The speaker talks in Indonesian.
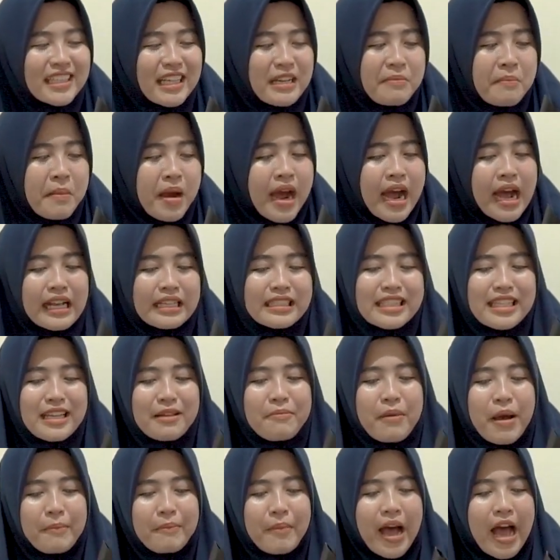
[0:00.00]
Terima kasih
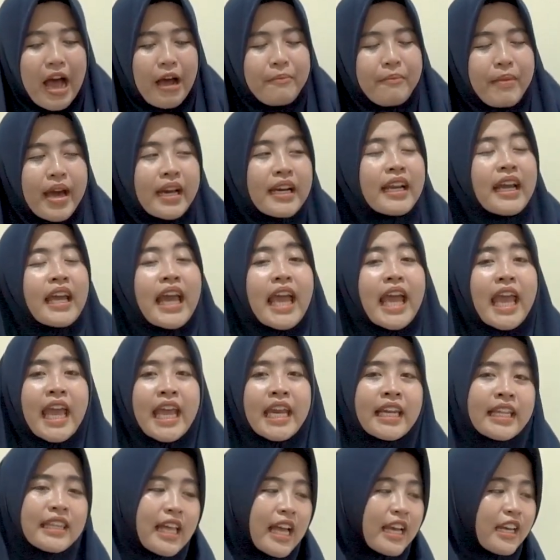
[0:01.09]
Bapak Akbar.
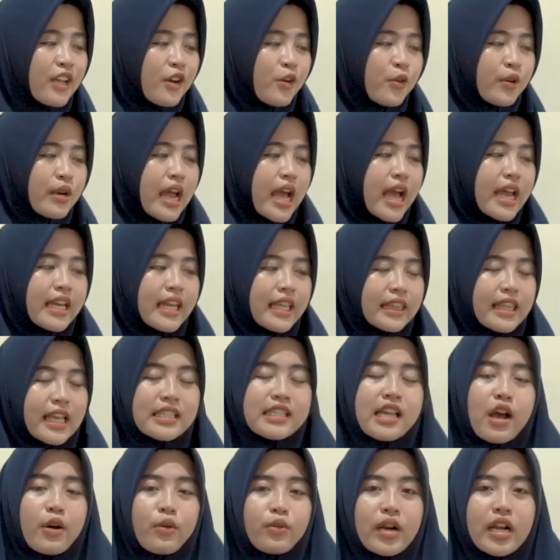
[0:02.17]
Ini tadi udah
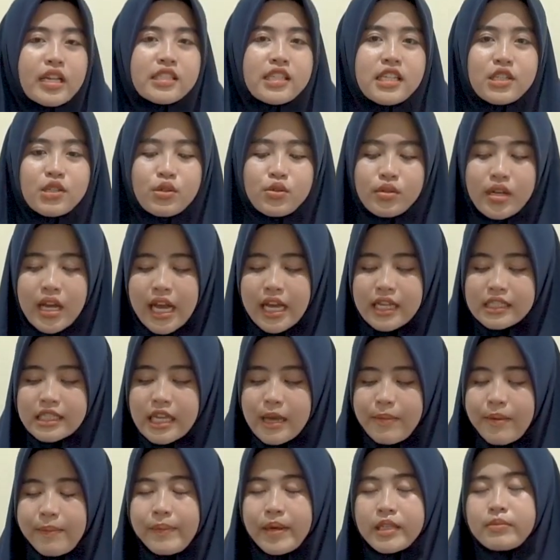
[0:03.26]
dites akurasi juga
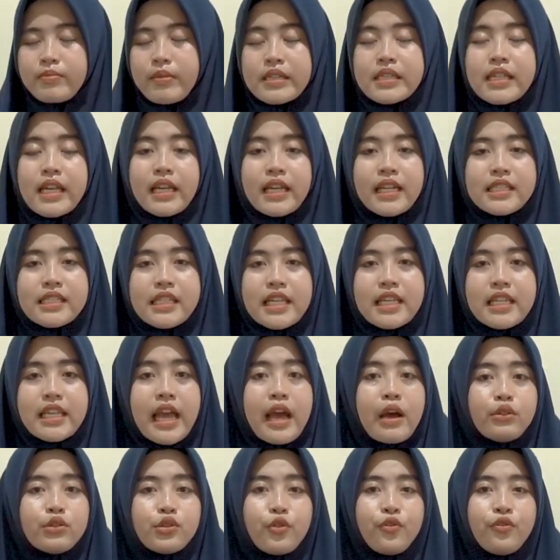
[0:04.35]
sama mas-mas
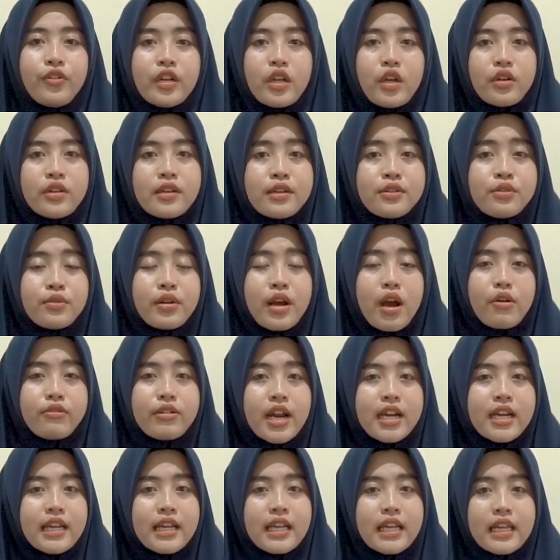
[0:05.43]
teknisinya untuk videonya juga
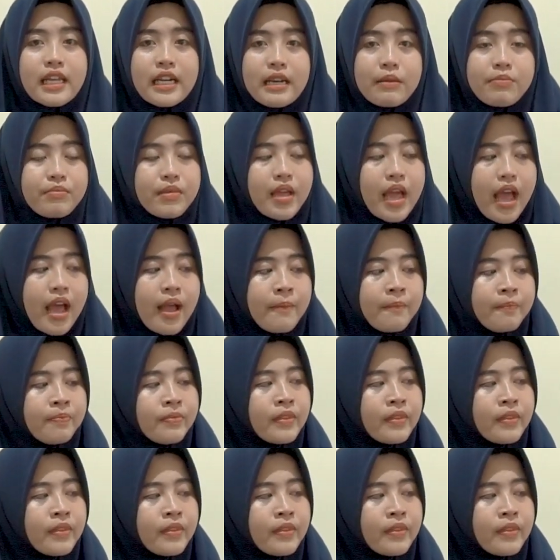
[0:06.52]
udah dikirim ya.